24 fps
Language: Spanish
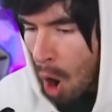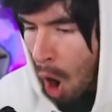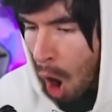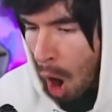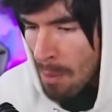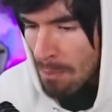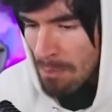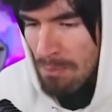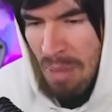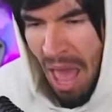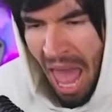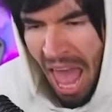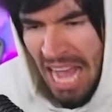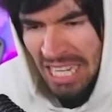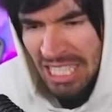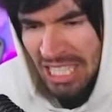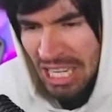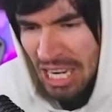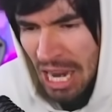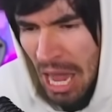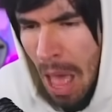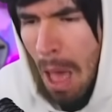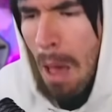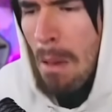¡Pum,
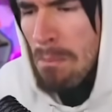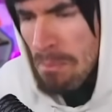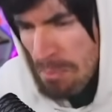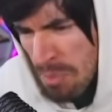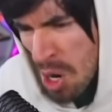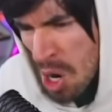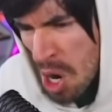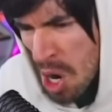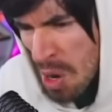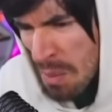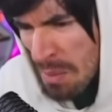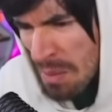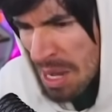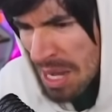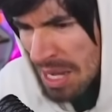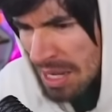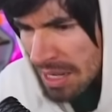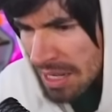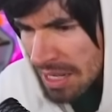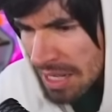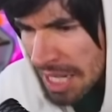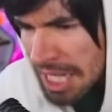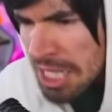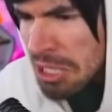bitch! ¡Pum!
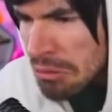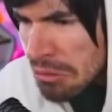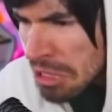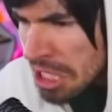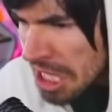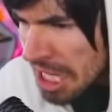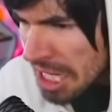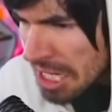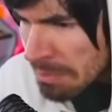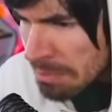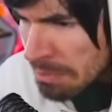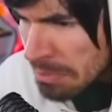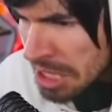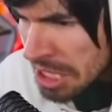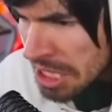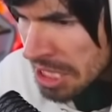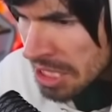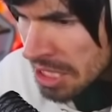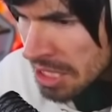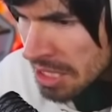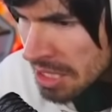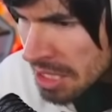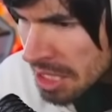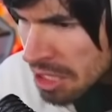En tu cara,
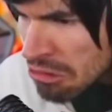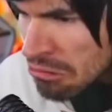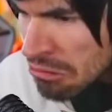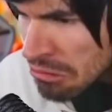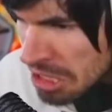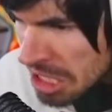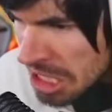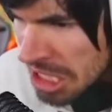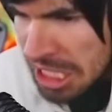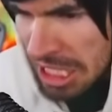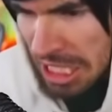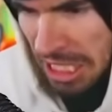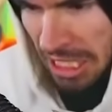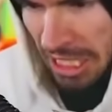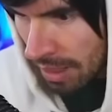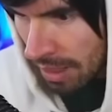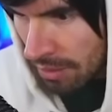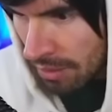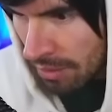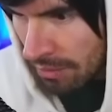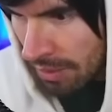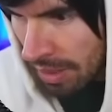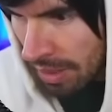bitch. En tu cara. Estoy